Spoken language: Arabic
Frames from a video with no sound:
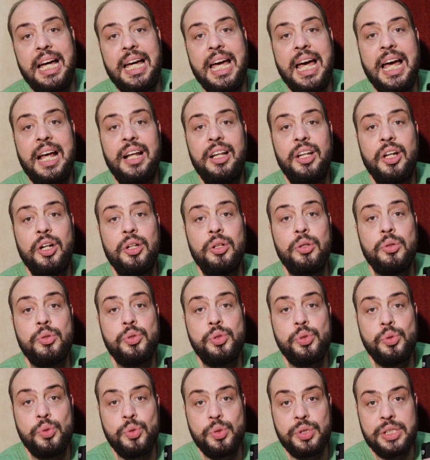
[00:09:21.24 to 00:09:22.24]
كان
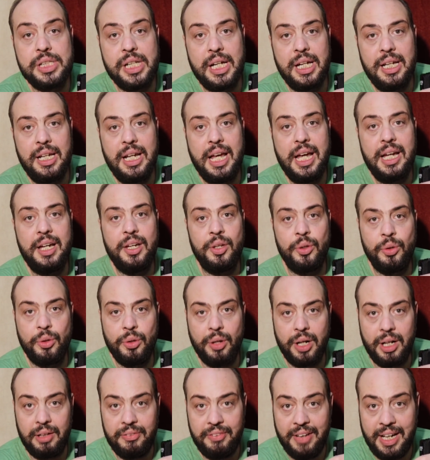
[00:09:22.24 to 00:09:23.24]
لصوص لكن
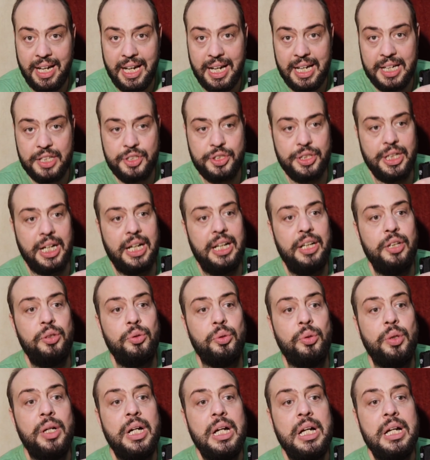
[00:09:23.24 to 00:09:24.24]
ظرفاء
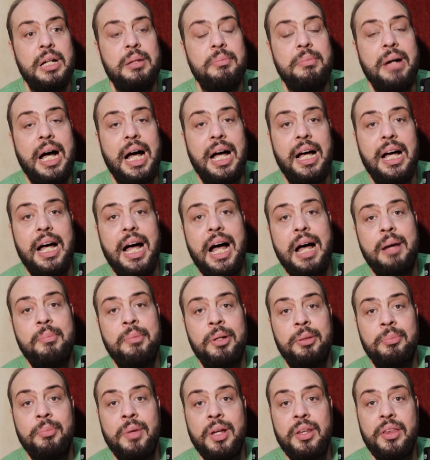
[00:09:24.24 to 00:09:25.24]
اشتغلته مع
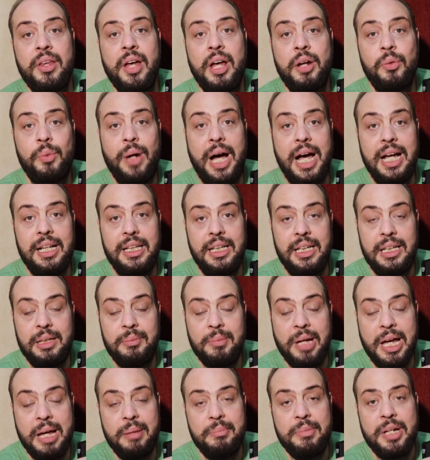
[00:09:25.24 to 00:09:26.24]
أحمد مظهر وعادل
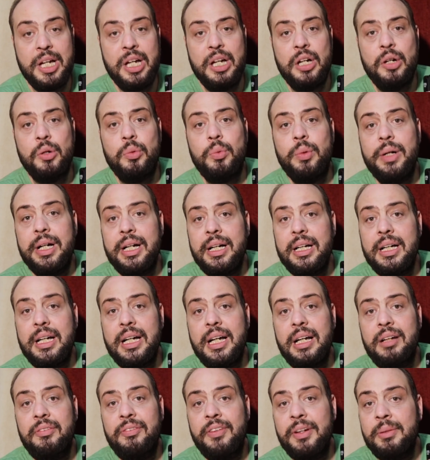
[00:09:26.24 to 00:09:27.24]
إمام تمام
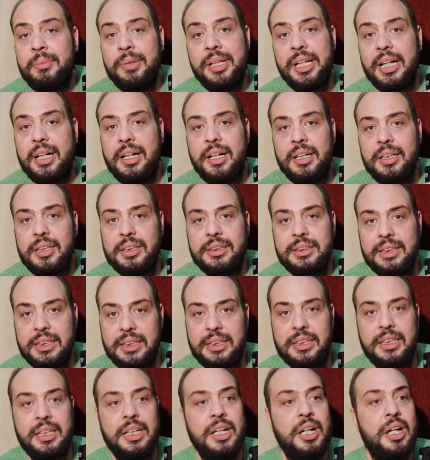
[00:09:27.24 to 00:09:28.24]
والفيلم ده
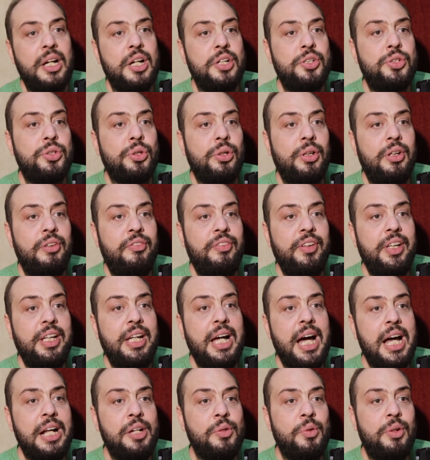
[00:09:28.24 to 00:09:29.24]
خلصت الشغل فيه
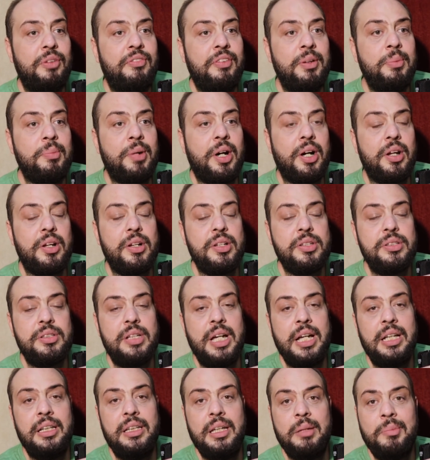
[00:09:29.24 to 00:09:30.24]
يعني والفيلم خلاص
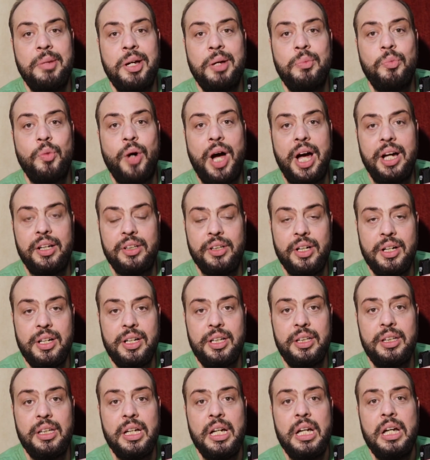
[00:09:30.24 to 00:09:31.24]
كان تمام
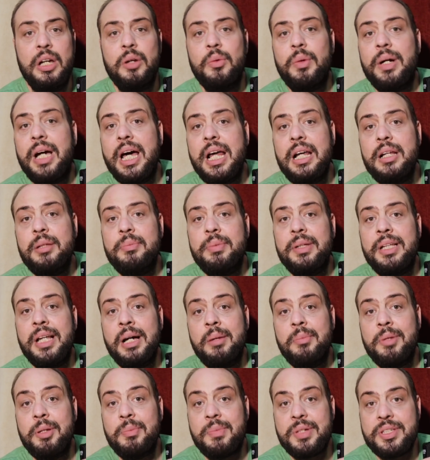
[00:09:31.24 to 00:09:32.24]
وهيتعرض وكانت
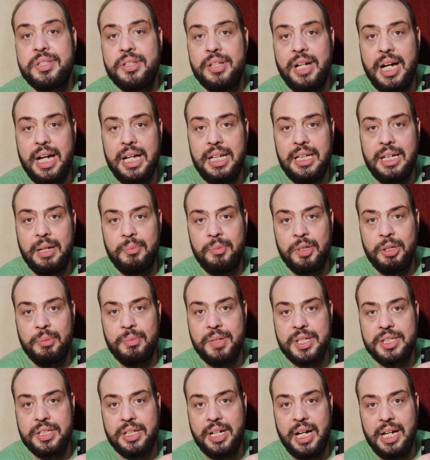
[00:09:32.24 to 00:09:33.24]
بتعمل مسرحيه من
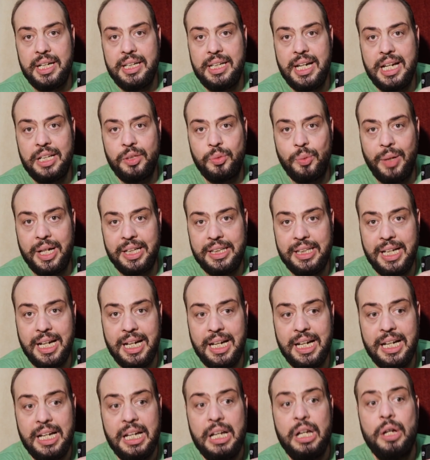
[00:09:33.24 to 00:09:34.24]
المسرحيات
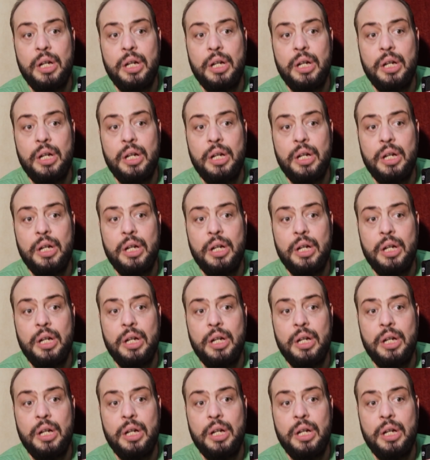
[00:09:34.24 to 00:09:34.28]
وقتها